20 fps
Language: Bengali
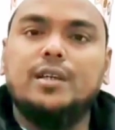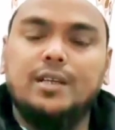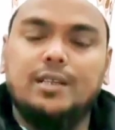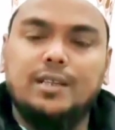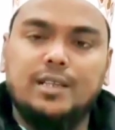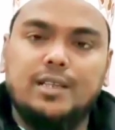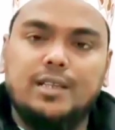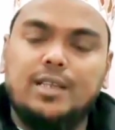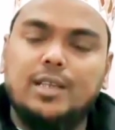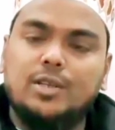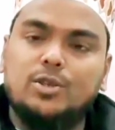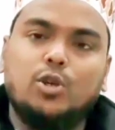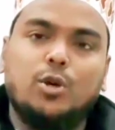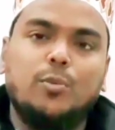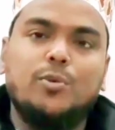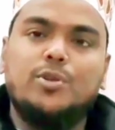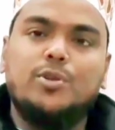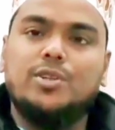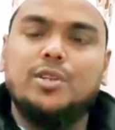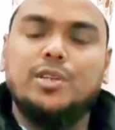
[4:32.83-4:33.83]
এদিক দিয়ে
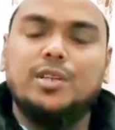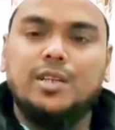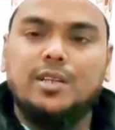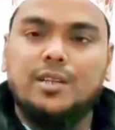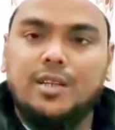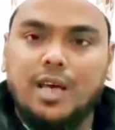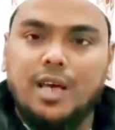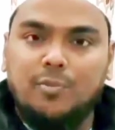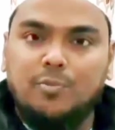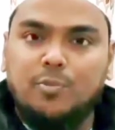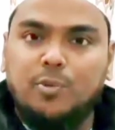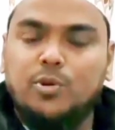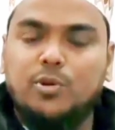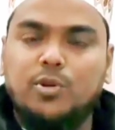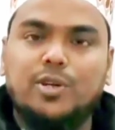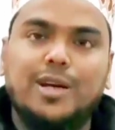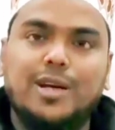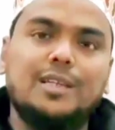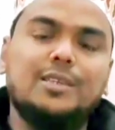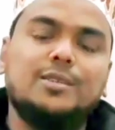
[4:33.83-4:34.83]
সবই চেনেন এয়ারপোর্ট
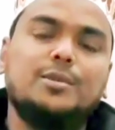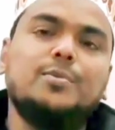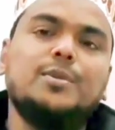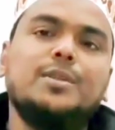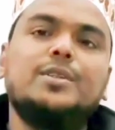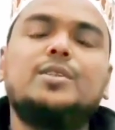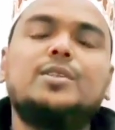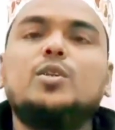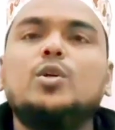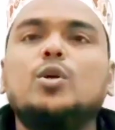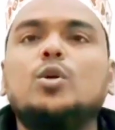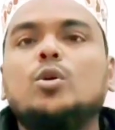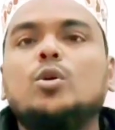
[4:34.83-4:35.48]
হয়ে আসবেন